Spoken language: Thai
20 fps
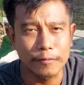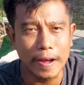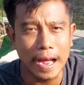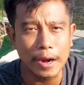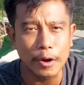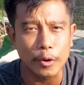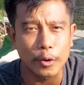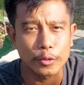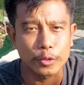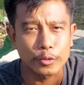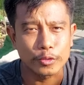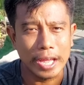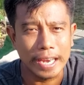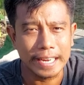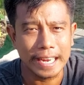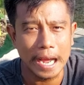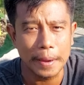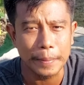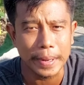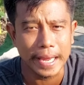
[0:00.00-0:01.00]
ฟาโรตุตั
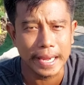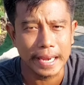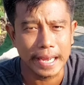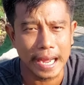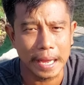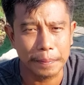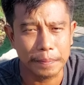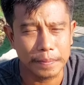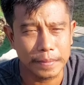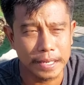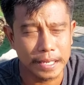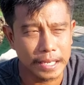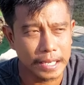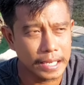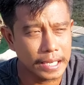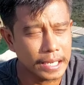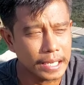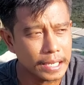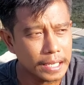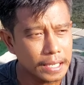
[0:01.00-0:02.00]
นคาเมนนะครับ หรื
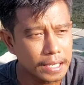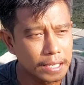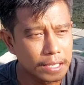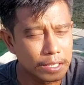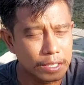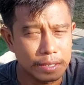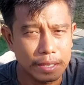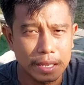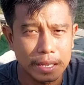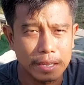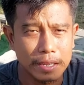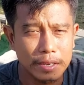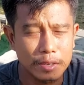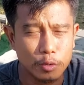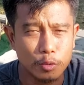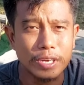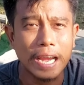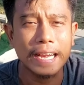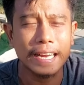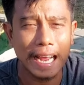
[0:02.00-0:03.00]
อ
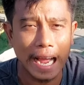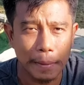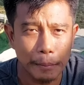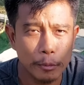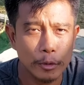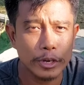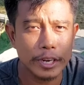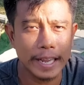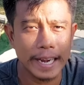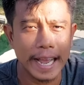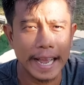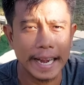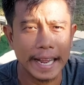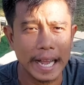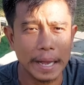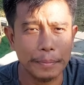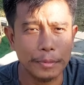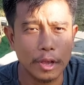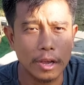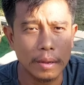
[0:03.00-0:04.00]
ตุตันคามุนก็ได้
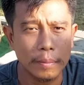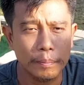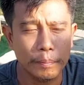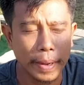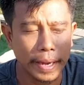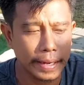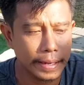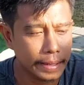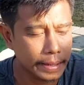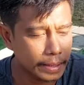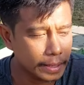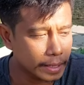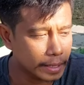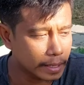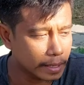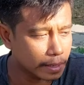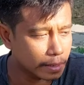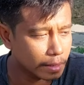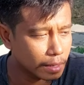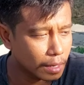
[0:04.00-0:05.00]
นะครับเนาะเป็น
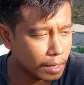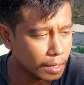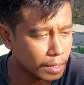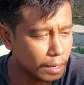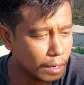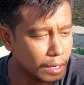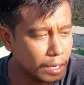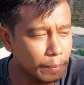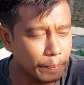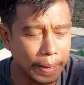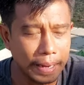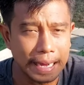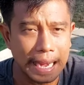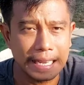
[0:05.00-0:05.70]
ก็คือเป็